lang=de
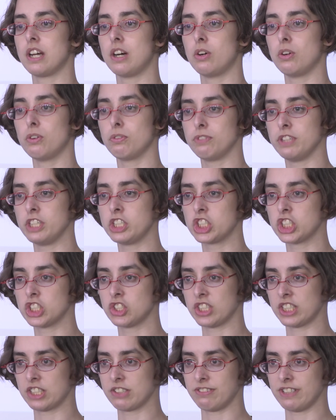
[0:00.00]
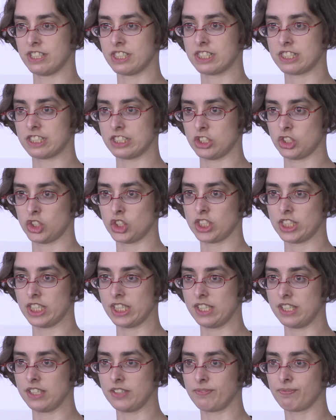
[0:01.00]
auch Feature Requests
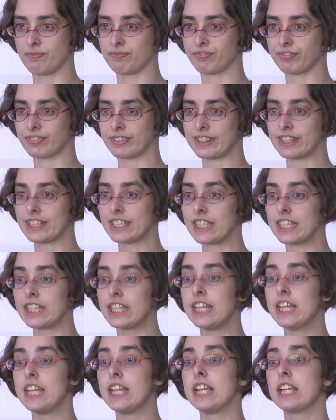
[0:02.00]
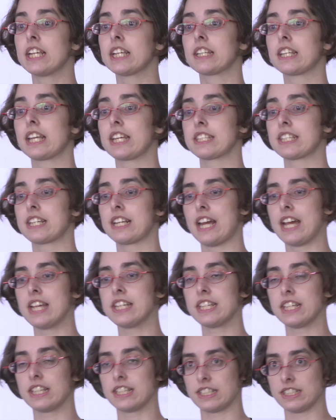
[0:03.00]
erstellen. Das
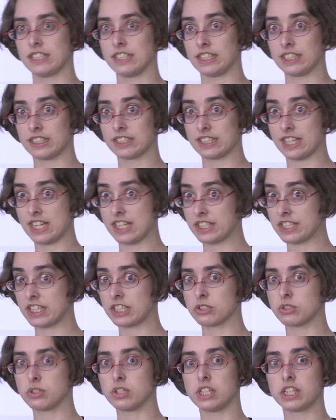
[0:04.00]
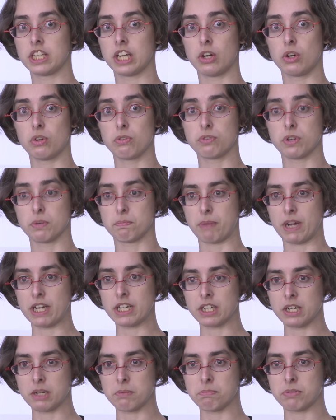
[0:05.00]
Gleiche gilt natürlich auch für
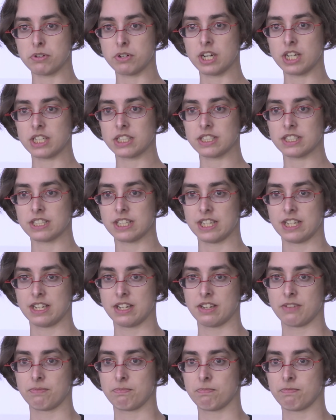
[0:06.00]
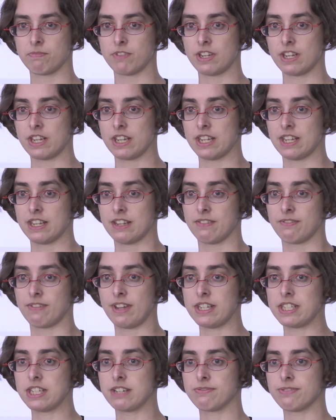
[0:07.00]
Bugreports.
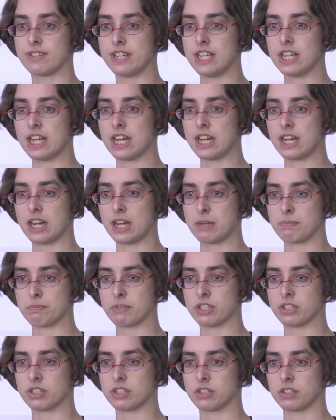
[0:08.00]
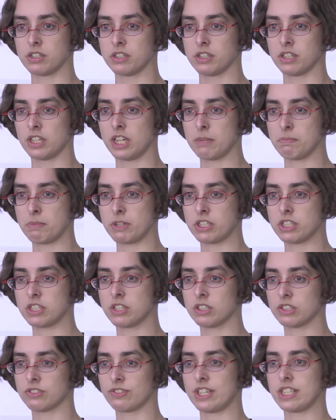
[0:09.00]
Wenn ihr Fehler habt äh,
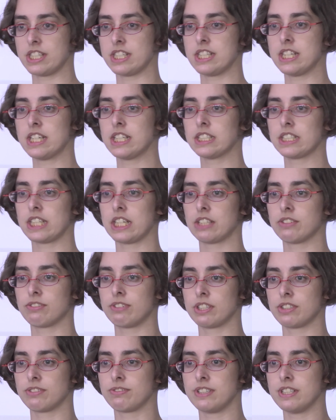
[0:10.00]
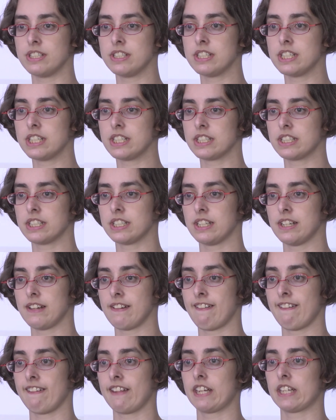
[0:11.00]
bzw. irgendetwas findet,
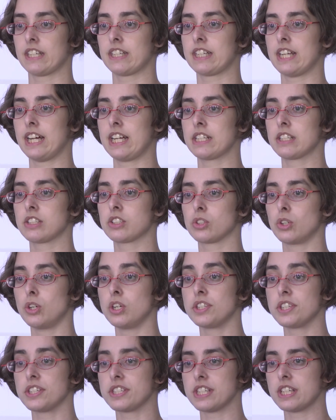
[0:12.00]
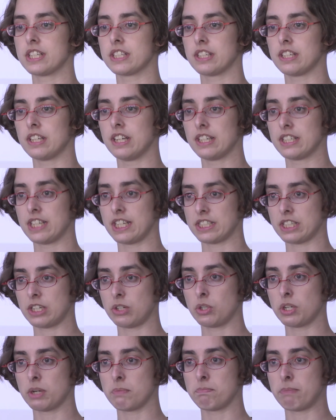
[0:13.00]
dann solltet ihr äh, das
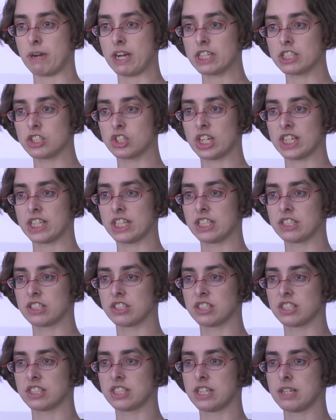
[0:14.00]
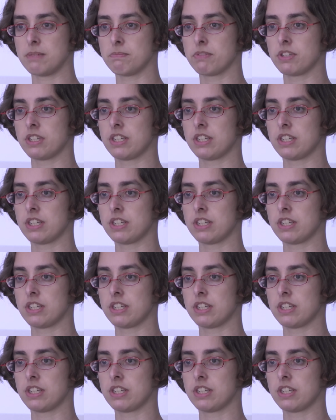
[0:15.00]
auch im Bug-Tracking-System